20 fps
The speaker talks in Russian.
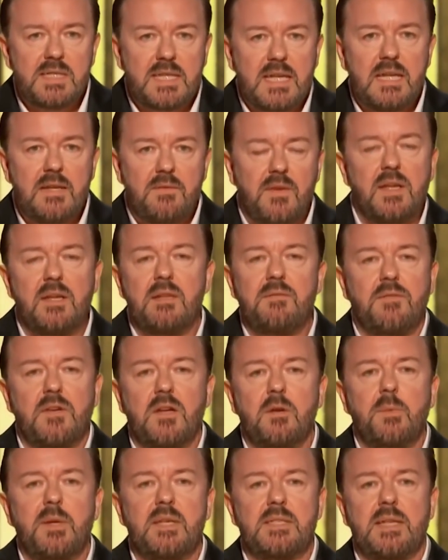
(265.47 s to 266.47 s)
TV and
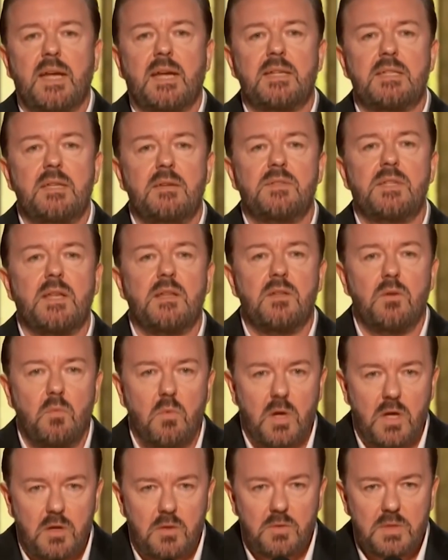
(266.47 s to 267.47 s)
film executives in the
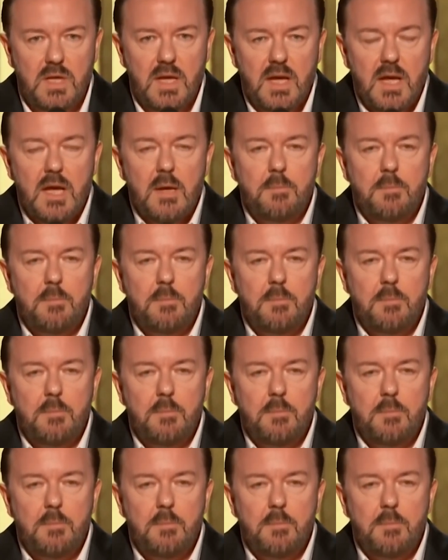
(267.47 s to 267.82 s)
world.